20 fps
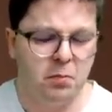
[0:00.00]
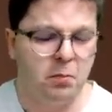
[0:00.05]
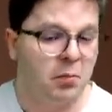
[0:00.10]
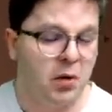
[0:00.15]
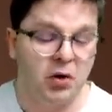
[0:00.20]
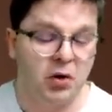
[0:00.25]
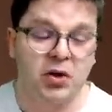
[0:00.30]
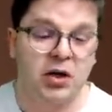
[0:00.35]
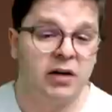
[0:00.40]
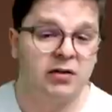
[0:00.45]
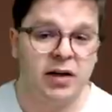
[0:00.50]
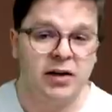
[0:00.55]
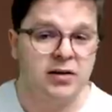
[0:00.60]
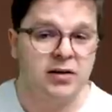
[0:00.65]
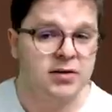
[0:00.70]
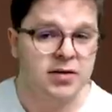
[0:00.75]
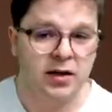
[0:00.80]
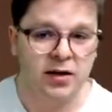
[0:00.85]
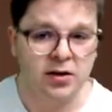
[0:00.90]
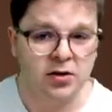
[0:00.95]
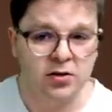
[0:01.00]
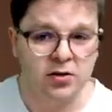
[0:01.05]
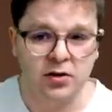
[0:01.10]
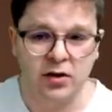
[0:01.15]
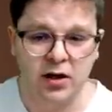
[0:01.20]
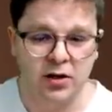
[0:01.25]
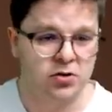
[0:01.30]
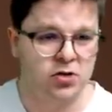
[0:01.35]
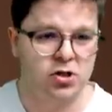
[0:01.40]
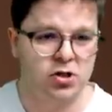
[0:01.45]
pionka więcej,
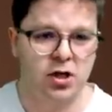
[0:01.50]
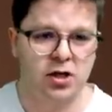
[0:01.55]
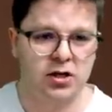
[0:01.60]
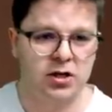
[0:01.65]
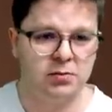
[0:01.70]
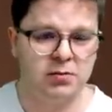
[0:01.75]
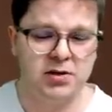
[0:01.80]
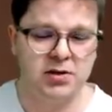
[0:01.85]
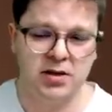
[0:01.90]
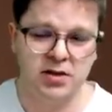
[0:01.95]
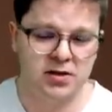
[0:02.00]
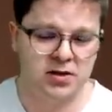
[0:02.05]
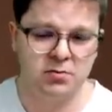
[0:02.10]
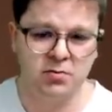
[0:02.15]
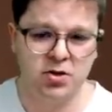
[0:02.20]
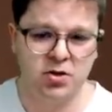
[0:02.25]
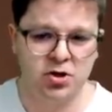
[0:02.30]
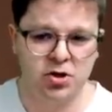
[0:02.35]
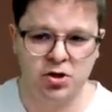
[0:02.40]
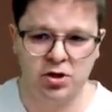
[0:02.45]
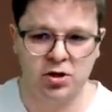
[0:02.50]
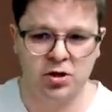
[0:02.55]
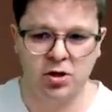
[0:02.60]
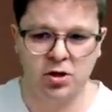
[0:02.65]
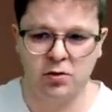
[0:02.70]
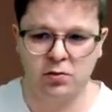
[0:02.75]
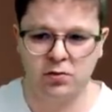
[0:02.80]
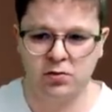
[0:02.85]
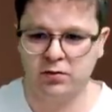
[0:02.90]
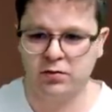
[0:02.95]
grając czarnymi z arcymistrzynią